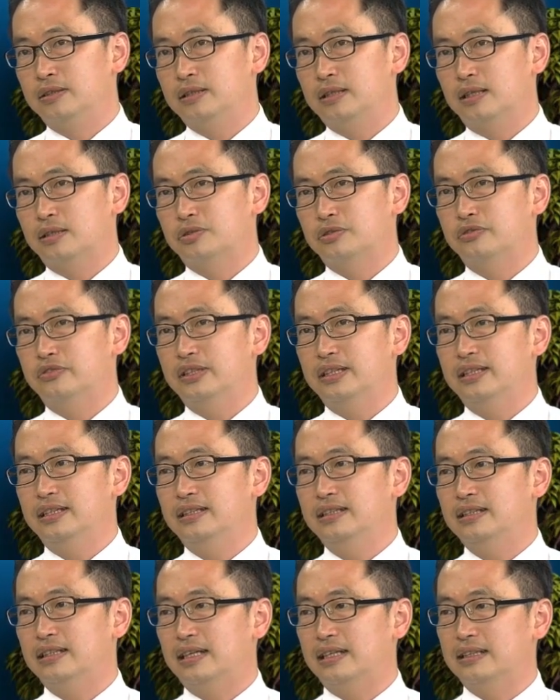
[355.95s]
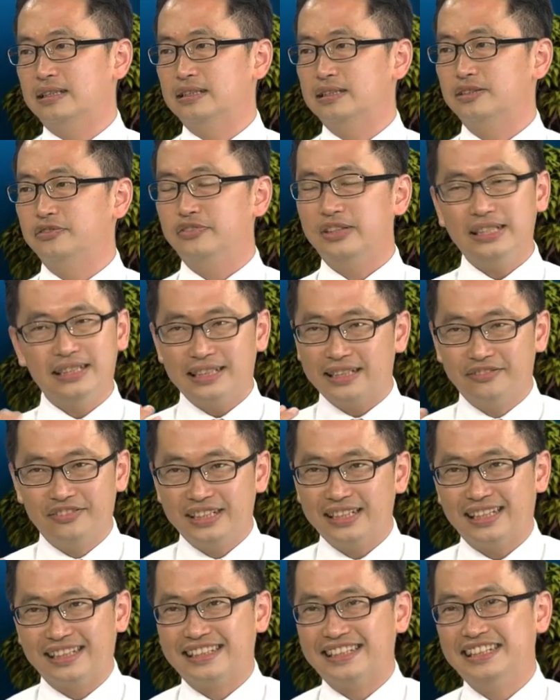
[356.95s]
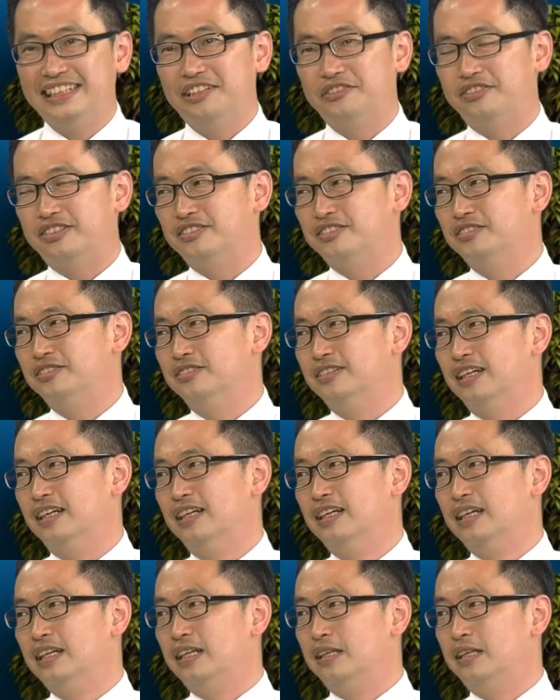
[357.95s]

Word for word: 嗯，除非啊你是非常非常经验丰富的，